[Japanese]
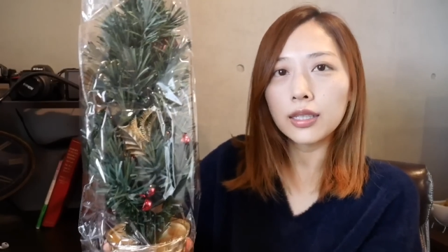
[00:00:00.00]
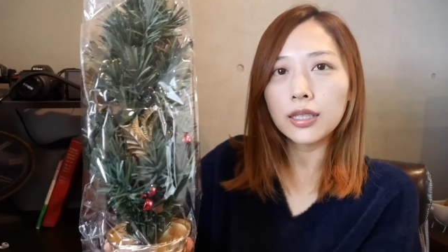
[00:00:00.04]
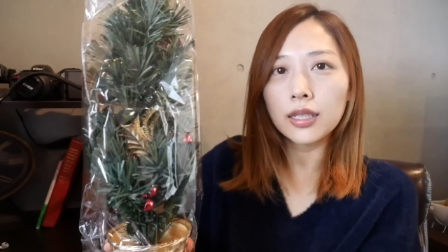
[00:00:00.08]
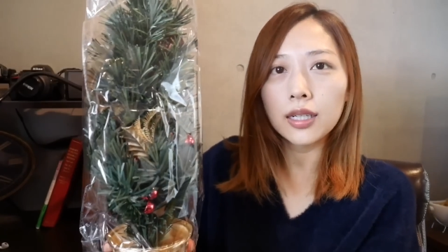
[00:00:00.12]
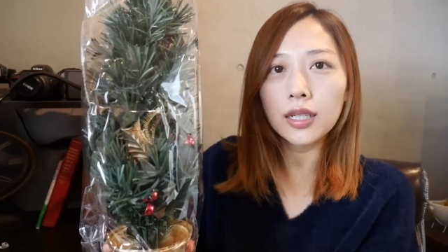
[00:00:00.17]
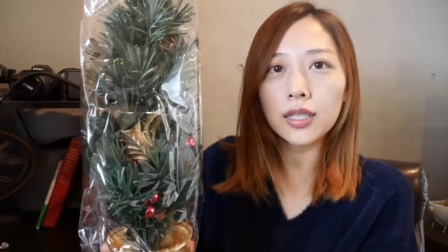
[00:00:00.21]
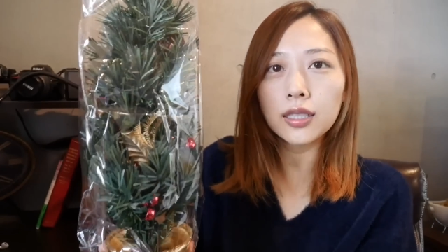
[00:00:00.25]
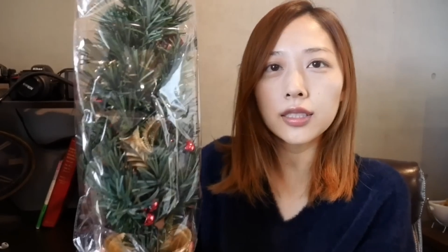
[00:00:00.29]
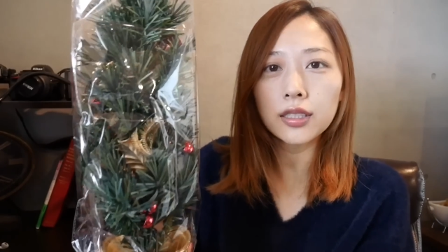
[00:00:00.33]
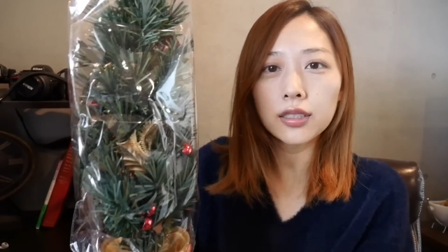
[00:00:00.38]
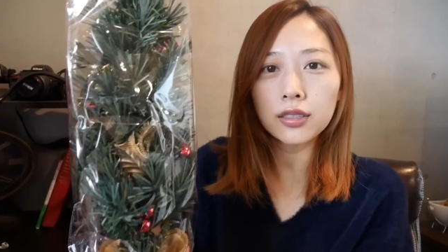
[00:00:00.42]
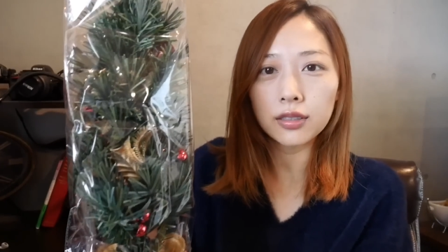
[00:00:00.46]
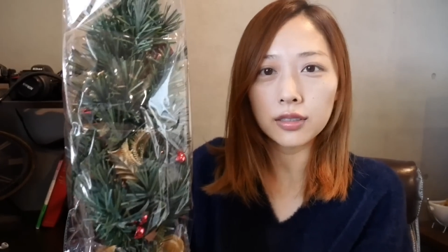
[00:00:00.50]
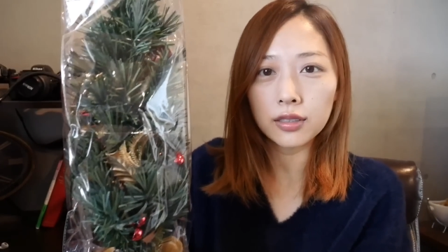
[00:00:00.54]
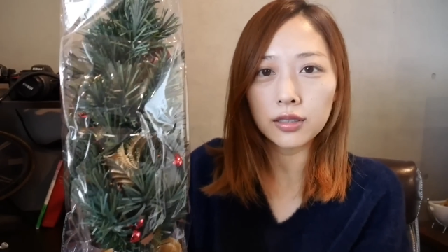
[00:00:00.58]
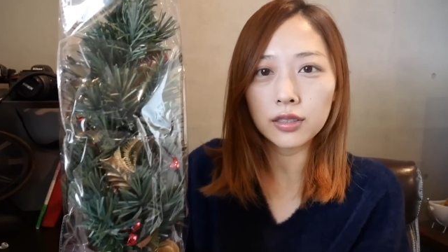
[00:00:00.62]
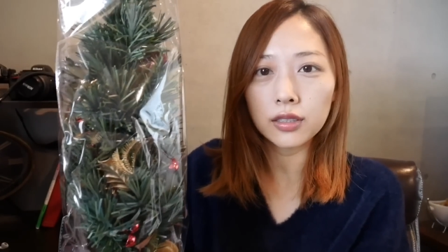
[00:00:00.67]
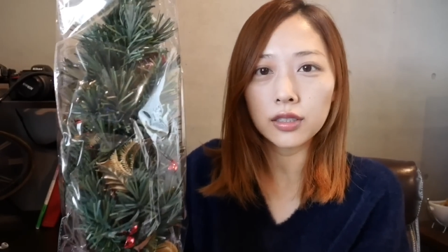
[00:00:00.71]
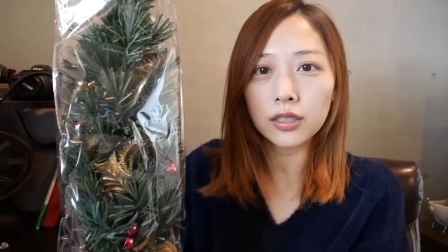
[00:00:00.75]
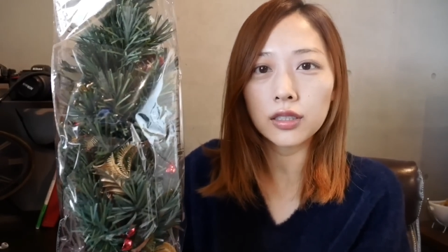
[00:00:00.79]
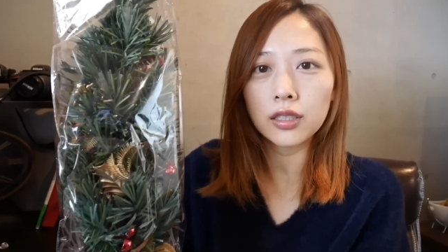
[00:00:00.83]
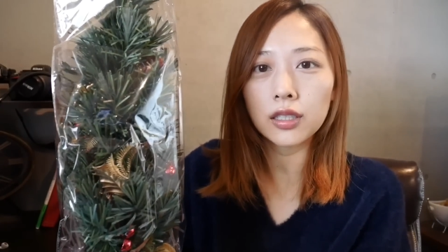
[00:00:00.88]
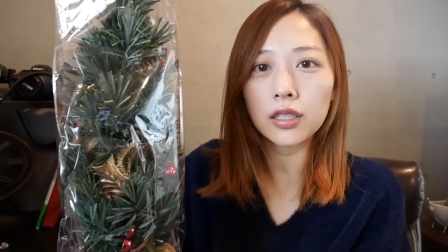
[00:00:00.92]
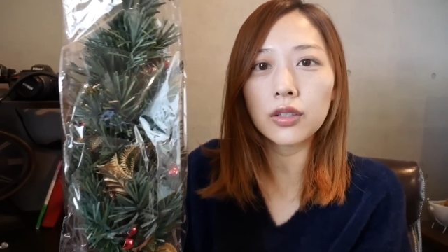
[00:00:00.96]
新しく
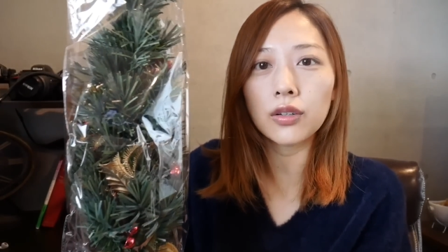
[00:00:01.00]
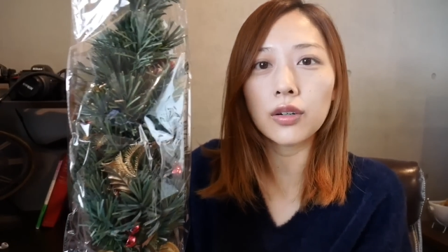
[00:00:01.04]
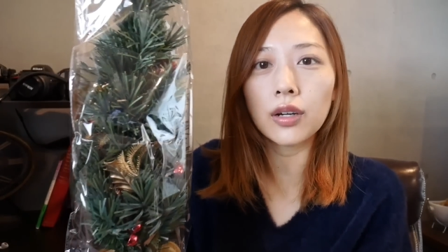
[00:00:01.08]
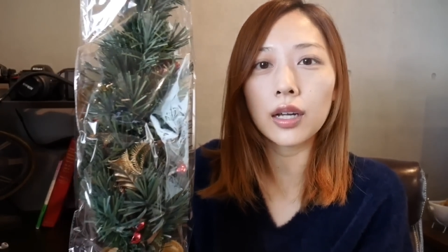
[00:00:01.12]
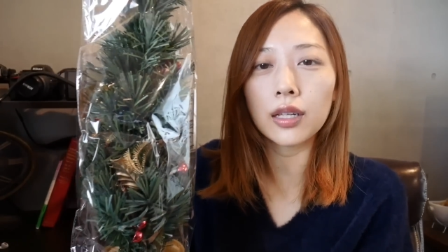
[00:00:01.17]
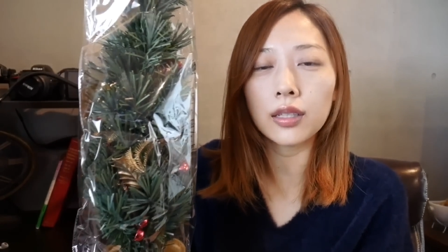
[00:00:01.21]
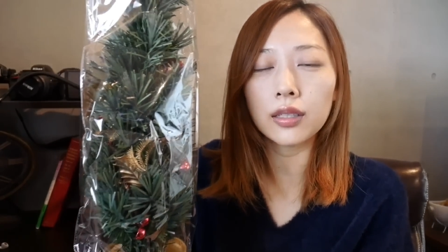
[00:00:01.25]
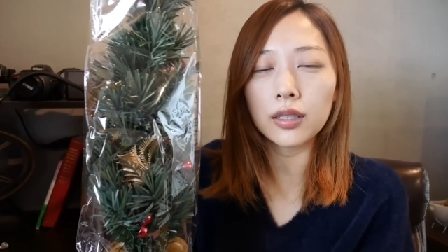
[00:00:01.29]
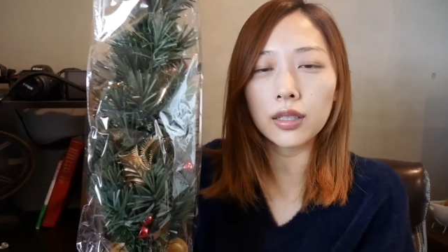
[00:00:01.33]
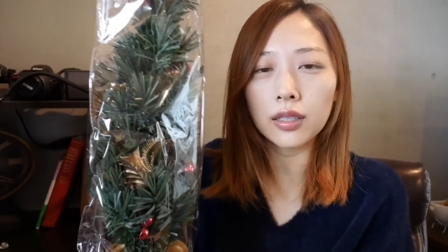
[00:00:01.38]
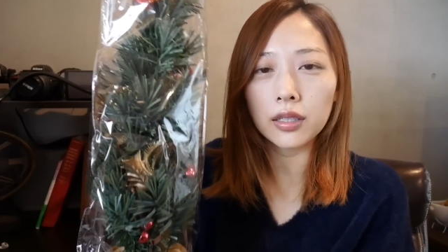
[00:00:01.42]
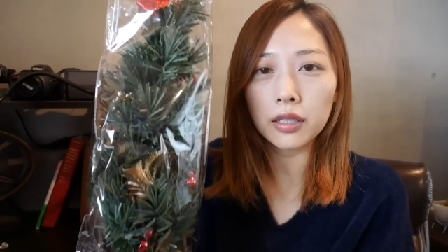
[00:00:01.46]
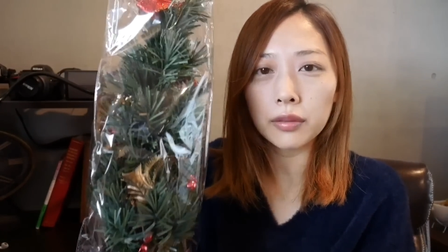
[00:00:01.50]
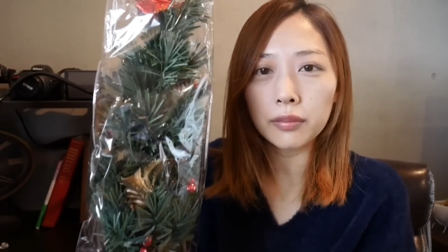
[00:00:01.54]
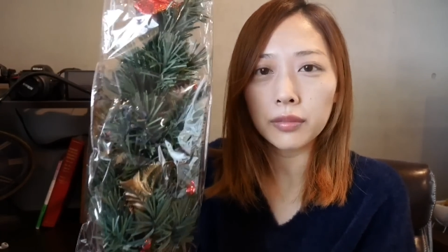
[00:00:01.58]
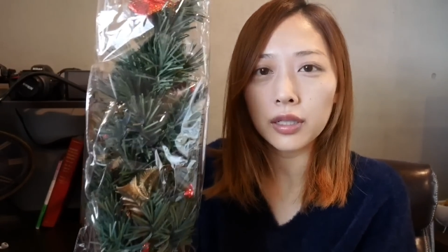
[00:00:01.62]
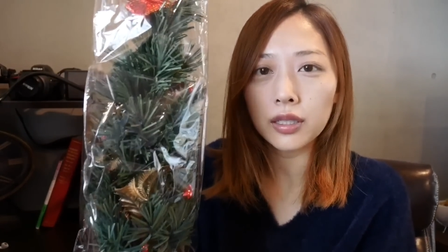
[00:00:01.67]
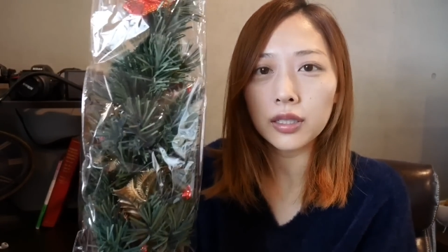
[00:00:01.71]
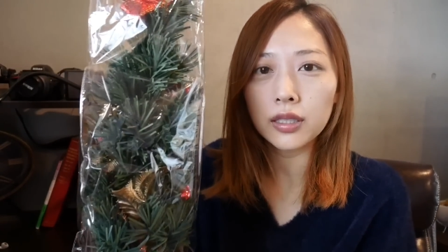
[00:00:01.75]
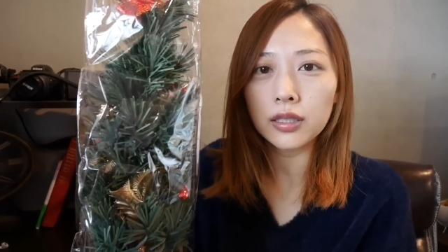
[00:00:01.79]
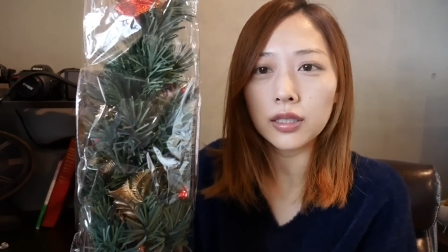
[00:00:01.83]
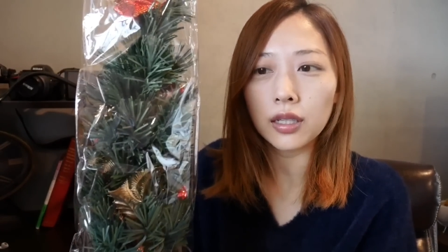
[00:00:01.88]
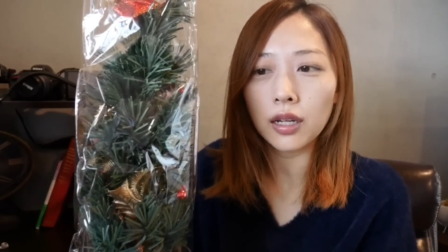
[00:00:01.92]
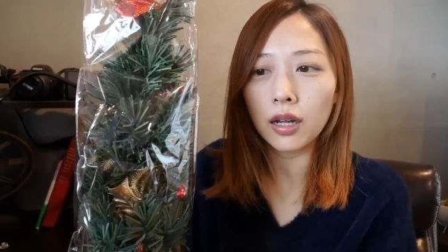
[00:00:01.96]
ツリーを買ってき
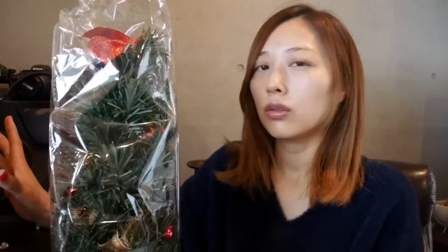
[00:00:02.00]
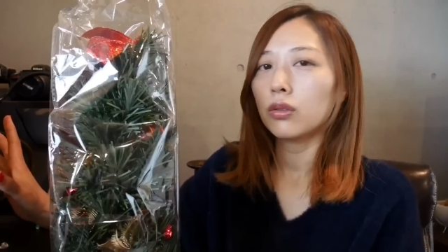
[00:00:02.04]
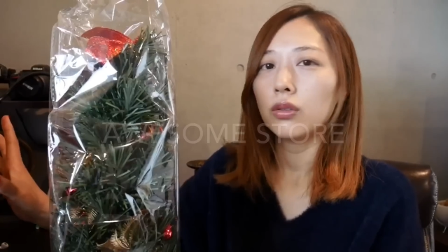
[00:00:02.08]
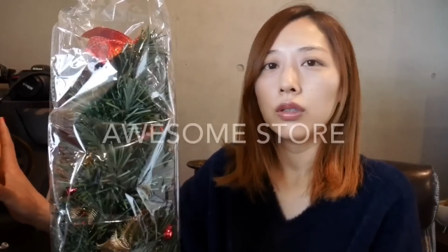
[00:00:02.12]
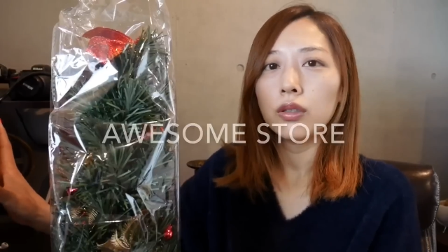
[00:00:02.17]
ました。